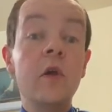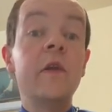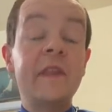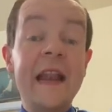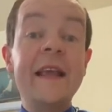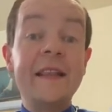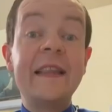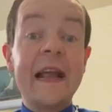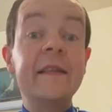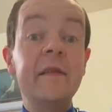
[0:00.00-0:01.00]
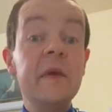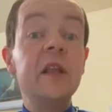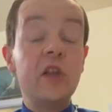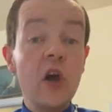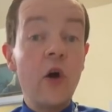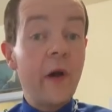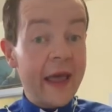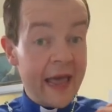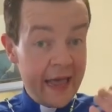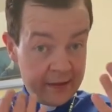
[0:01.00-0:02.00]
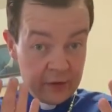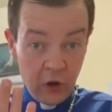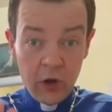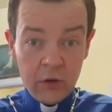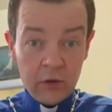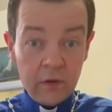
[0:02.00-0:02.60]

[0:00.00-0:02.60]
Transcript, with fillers: se les transmitió eso